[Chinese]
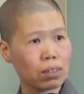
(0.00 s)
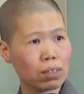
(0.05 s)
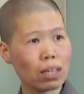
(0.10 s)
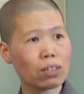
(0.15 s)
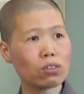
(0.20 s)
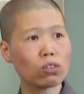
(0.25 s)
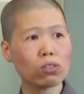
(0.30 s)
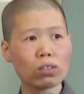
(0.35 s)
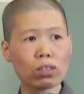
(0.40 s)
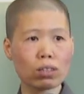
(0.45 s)
他
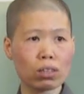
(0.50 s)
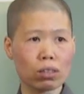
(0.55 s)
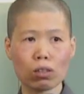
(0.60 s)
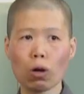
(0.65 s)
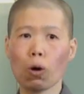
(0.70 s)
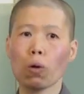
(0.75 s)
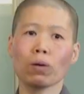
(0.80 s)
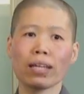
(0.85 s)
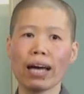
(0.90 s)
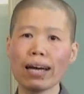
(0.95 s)
就是
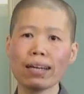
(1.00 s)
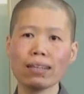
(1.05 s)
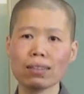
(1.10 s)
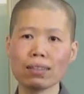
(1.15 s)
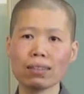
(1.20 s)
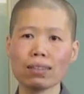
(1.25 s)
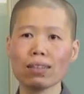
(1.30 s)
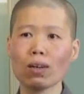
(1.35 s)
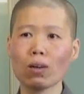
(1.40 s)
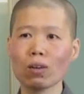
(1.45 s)
投胎
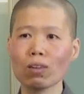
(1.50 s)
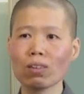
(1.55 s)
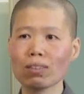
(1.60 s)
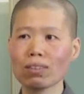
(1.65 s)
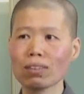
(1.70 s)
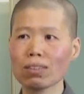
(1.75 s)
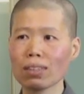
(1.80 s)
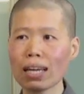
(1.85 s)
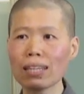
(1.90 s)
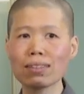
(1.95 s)
之后，
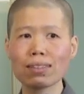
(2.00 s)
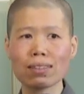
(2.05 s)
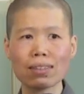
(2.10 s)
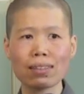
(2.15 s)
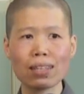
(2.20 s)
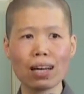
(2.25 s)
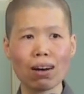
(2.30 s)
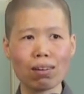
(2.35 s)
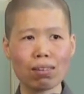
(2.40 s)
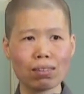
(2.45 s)
他知
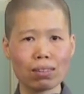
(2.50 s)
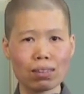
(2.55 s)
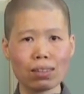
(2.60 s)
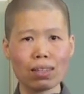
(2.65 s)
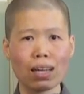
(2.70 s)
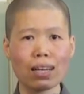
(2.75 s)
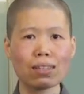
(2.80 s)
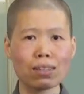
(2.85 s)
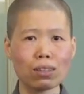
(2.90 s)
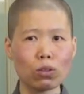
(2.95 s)
道
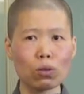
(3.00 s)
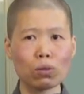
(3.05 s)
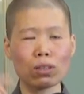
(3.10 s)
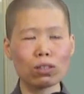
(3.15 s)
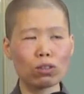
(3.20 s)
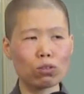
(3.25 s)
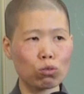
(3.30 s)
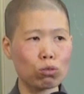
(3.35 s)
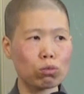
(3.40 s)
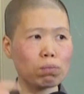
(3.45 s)
他有那
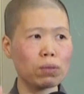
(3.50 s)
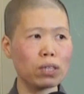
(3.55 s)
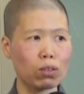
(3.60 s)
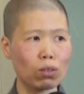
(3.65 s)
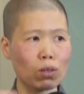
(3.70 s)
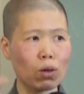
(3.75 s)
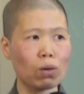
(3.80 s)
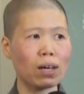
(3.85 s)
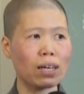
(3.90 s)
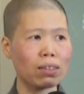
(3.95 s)
个宿命
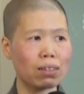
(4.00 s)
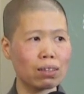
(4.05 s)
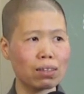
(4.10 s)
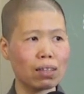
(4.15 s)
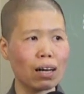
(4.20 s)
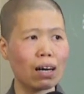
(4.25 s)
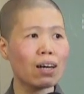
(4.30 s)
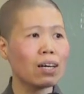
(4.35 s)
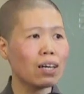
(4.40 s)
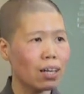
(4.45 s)
通，他知
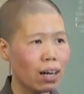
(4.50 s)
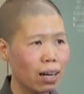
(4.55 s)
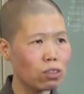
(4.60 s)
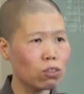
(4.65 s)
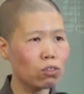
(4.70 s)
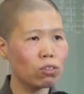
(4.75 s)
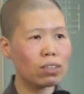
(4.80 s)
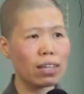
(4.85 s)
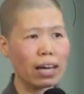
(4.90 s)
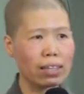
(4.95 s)
道他
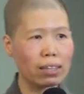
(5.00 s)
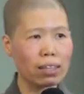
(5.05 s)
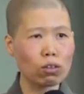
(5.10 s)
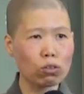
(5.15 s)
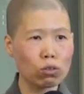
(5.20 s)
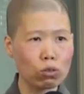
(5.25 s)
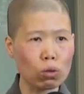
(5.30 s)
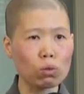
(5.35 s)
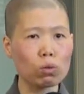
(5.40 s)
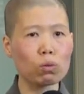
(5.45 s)
就是来
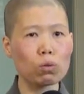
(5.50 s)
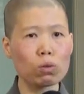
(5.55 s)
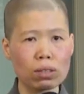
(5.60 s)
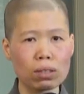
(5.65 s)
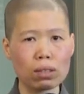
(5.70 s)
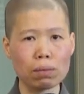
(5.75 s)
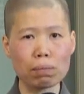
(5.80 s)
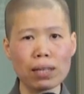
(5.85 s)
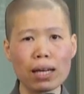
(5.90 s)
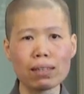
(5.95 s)
到中国
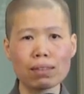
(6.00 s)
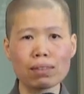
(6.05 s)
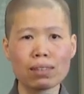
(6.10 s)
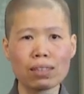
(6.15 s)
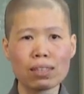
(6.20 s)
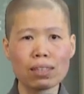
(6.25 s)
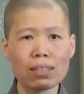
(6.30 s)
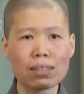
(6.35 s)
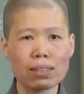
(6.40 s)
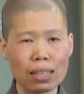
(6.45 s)
怎么样，
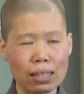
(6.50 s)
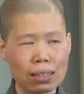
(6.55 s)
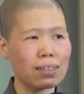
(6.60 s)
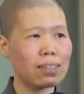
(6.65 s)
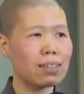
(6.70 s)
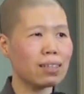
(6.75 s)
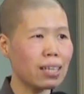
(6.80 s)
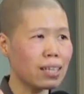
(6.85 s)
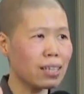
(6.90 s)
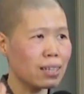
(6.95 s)
等
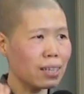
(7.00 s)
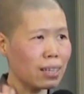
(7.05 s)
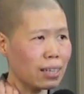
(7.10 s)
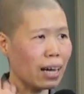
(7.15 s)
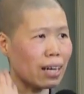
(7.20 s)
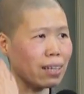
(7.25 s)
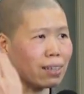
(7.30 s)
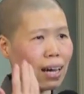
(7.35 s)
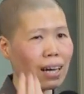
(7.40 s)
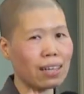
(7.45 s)
着那个人
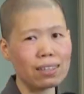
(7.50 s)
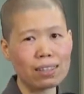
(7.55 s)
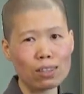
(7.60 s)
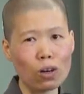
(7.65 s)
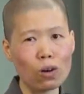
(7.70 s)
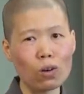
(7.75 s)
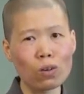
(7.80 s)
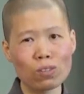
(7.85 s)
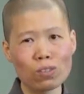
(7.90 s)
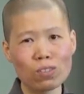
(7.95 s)
砍他的
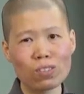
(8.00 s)
头。